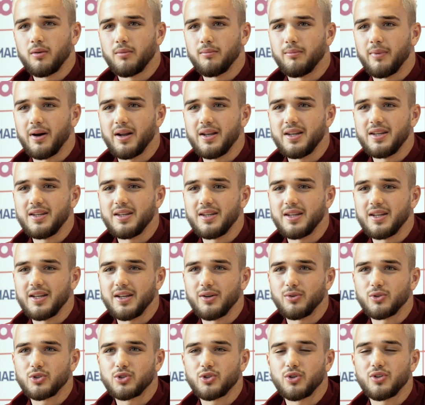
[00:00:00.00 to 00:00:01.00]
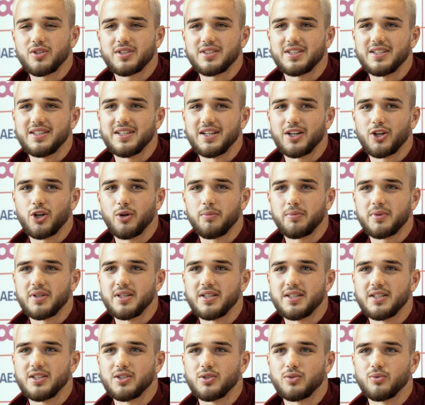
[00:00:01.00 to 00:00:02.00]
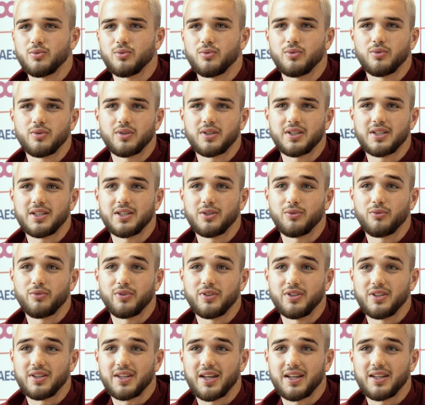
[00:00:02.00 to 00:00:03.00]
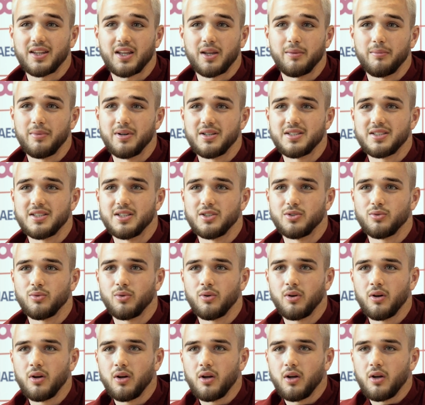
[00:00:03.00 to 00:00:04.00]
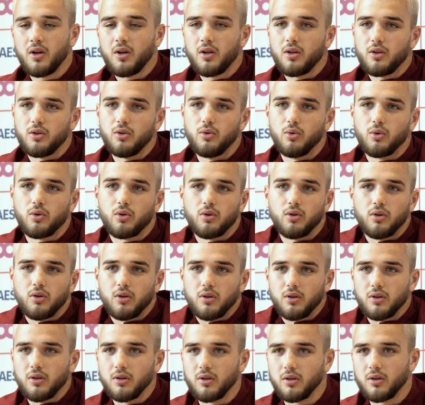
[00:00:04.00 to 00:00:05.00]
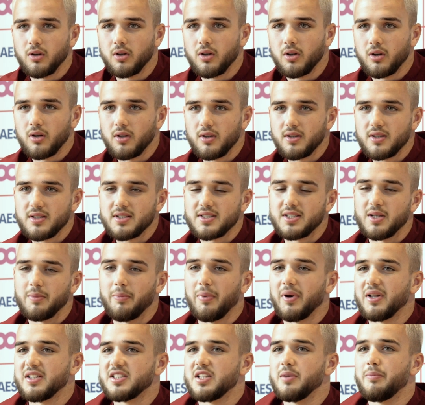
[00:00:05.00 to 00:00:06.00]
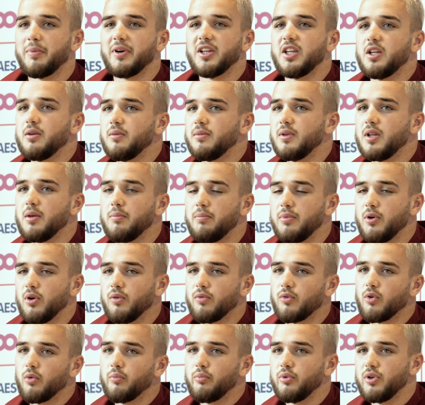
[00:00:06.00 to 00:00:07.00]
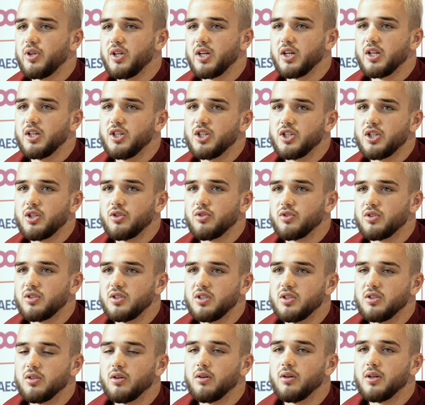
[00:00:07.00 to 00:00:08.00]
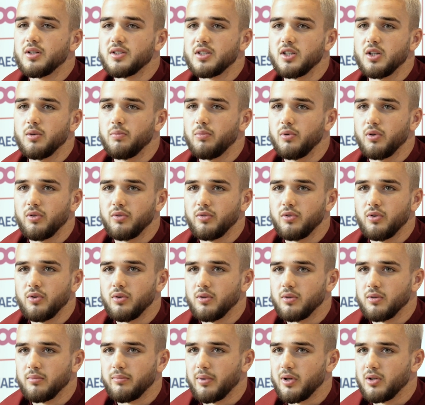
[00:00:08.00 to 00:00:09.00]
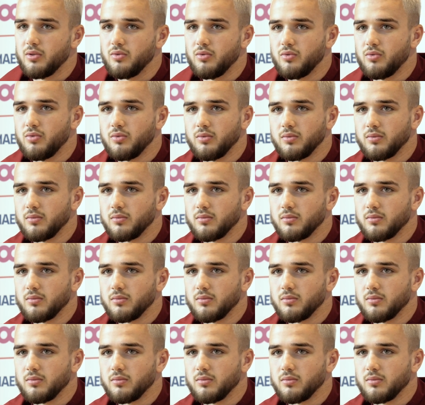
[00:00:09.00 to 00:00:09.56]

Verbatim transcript: Malines et Ostende. C'est des clubs qui, qui, sont, qui ont fait une très très belle saison. Donc, euh, c'est pas, pas des, playoffs qu'on peut négliger en se disant ouais, c'est les playoffs 2, pas du tout.